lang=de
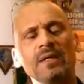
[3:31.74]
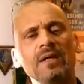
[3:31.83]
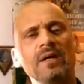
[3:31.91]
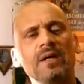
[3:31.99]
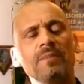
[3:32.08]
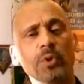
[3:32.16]

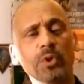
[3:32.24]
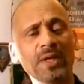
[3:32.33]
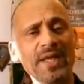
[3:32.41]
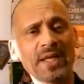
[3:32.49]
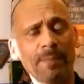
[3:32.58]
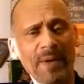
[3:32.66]
äh,
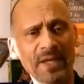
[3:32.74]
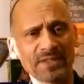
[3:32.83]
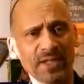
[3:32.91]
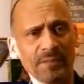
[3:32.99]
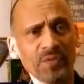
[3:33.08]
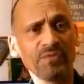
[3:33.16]

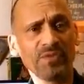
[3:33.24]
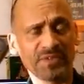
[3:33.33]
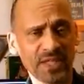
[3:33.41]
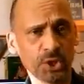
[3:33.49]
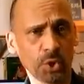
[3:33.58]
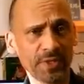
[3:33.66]
Brückenlegepanzer. Wir
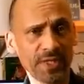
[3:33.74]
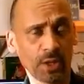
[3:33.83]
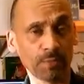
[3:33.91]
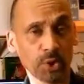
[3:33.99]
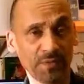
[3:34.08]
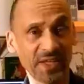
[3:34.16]
sehen schon, hier
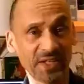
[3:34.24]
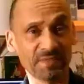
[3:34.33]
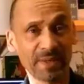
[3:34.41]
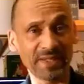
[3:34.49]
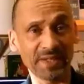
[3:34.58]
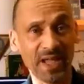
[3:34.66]
kommt schweres
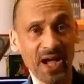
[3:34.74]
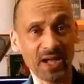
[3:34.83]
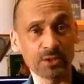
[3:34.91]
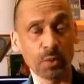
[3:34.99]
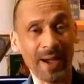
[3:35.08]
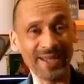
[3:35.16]

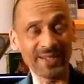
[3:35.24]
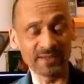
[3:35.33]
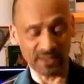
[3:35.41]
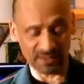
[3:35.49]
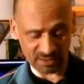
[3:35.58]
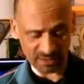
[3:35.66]
Material zum
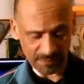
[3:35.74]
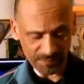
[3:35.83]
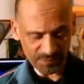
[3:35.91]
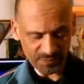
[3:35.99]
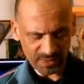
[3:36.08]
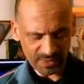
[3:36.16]
Einsatz.
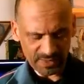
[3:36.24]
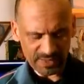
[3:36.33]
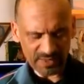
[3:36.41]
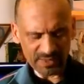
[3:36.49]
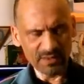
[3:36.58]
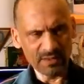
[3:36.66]

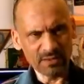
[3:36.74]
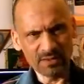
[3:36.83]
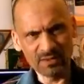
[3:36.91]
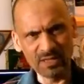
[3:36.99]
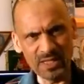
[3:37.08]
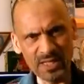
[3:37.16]

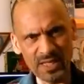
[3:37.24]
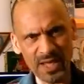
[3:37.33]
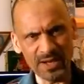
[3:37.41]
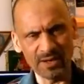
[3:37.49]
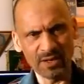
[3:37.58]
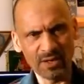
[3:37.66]

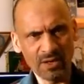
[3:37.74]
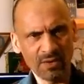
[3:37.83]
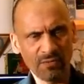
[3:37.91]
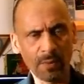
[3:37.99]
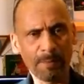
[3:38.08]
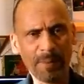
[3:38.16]
Ziehen
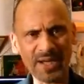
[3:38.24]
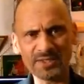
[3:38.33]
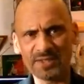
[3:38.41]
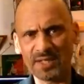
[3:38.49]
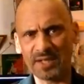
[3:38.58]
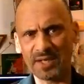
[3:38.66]
von
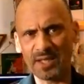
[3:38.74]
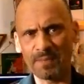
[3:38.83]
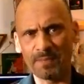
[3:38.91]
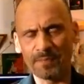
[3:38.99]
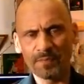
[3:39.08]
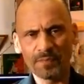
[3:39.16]

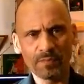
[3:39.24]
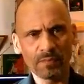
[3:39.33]
Panzergräben,